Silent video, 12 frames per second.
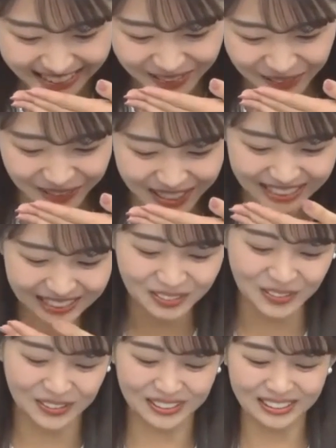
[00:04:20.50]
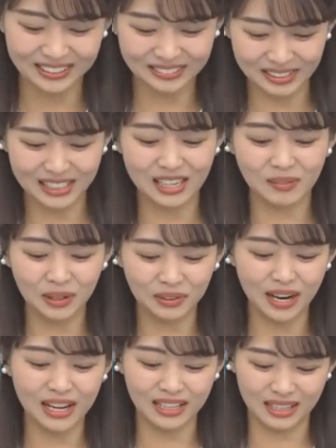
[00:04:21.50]
この後の
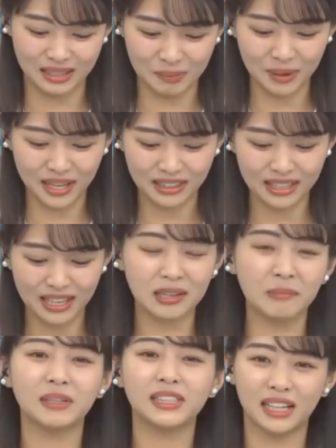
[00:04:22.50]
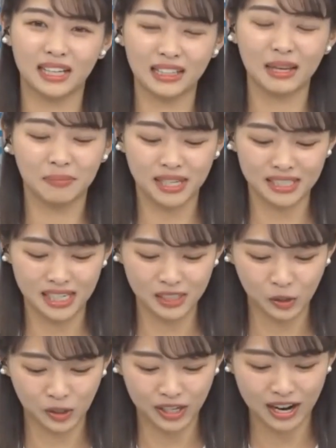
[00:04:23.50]
キーワードランキングもやっていきますからね皆さん
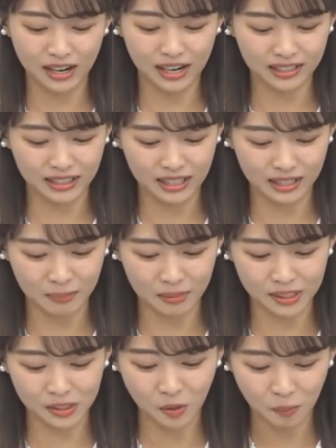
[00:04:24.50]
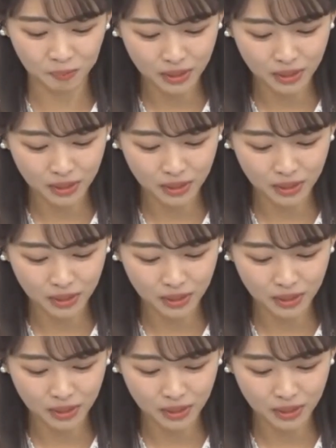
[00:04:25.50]
一緒に考えていきましょう